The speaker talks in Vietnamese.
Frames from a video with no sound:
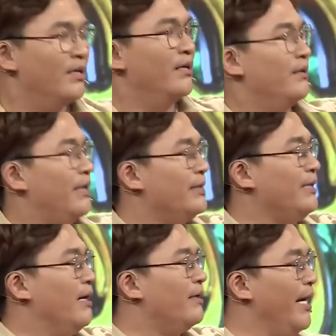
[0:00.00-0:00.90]
ừ. cái
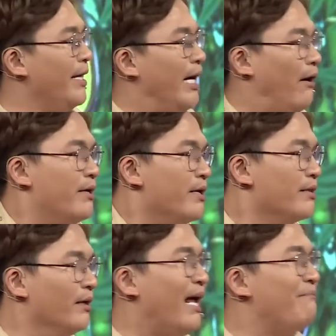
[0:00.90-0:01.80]
trận chiến cho rồi
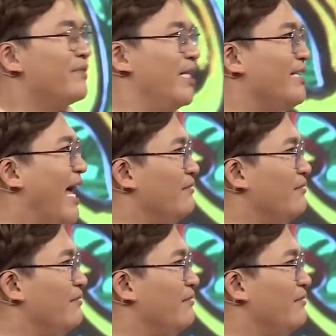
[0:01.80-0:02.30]
dương lâm chiến